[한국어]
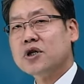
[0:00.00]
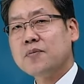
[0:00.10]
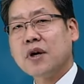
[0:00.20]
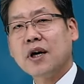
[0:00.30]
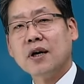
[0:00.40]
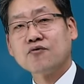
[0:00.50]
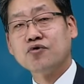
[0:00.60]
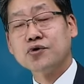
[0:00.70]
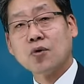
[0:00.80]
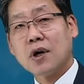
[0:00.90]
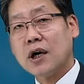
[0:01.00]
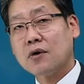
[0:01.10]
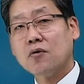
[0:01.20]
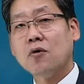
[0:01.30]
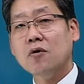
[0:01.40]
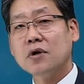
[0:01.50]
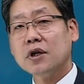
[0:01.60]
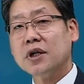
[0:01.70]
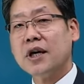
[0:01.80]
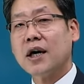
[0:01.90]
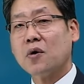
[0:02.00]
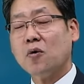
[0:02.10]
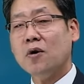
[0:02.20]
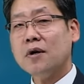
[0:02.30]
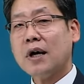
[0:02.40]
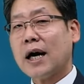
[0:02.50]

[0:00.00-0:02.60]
쉽게 구조화하고 이해하고